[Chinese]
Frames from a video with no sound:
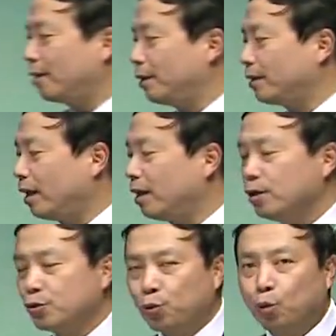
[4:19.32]
么呢？
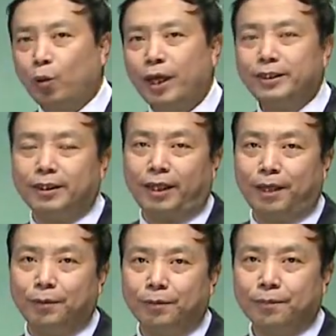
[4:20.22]
主观性题
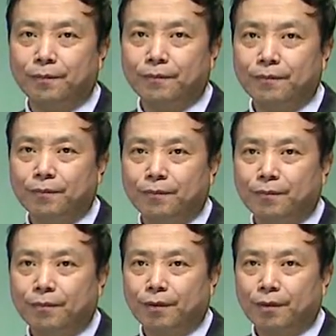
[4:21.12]
目。
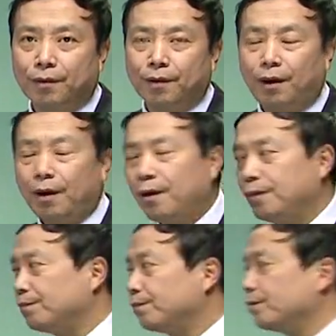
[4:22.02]

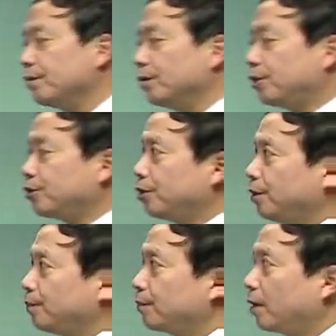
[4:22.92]
好，这
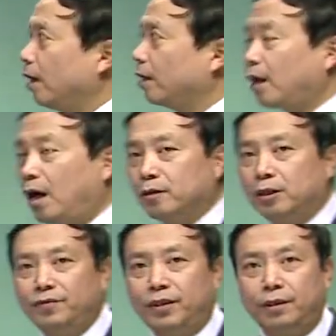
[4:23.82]
是啊考
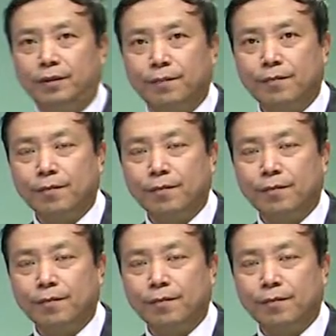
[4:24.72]
情分析。